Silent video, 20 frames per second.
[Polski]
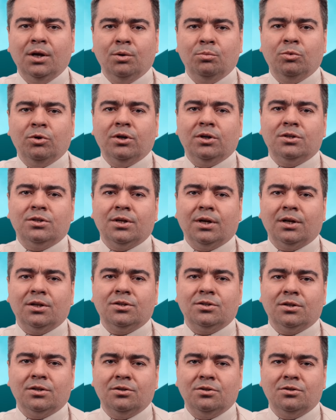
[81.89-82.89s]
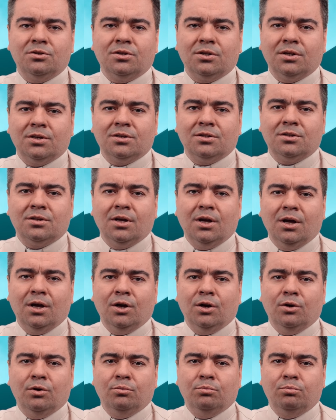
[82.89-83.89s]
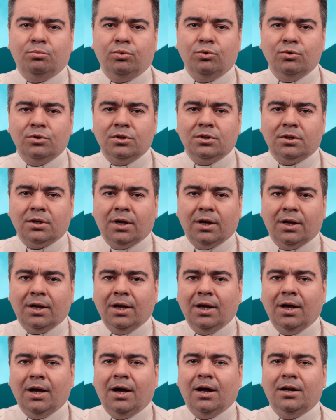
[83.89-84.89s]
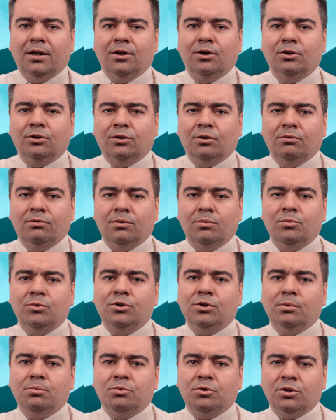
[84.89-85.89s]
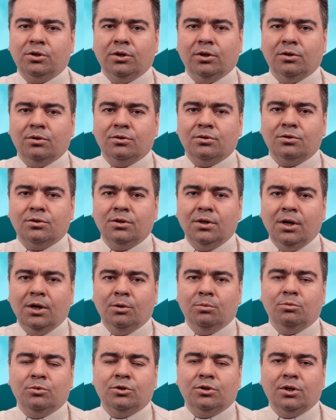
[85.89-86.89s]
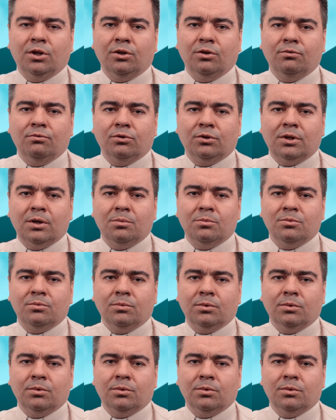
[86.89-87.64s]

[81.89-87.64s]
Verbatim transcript: Moje serce dziś jest puste, ale gotowe by cię przyjąć, byś na nowo tam